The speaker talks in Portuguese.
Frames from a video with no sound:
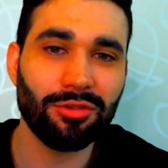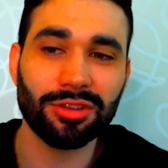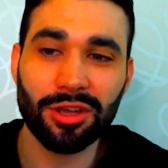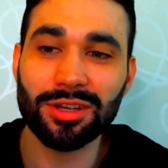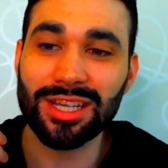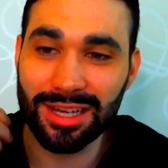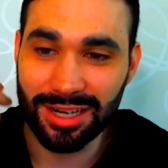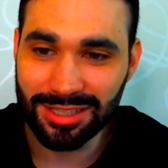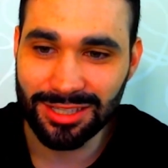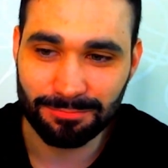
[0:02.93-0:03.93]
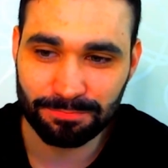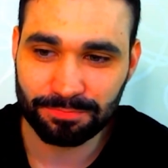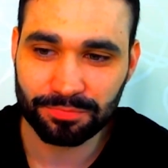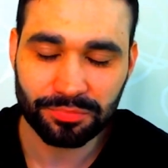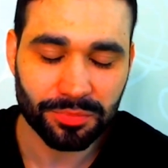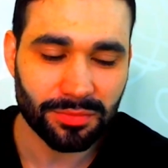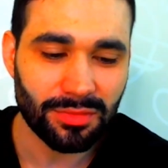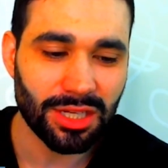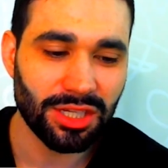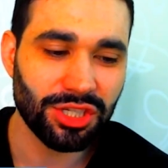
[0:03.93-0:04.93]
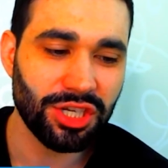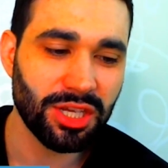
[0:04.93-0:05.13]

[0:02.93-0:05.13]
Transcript: eu tenho essa crença de